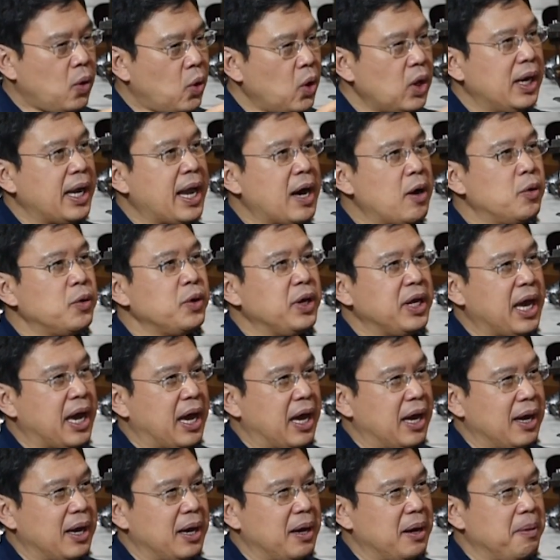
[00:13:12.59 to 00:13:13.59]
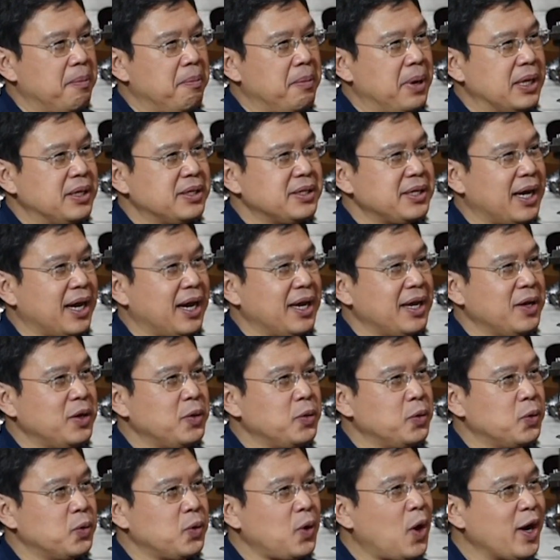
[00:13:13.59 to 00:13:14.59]
คนเราเนี่ยมันจะ
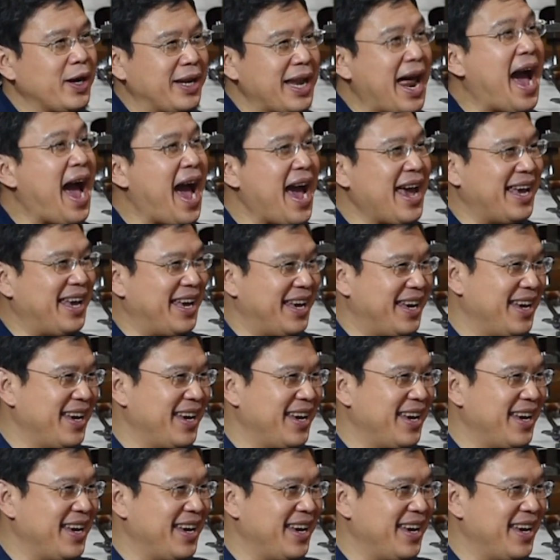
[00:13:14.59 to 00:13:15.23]
อยู่รอดได้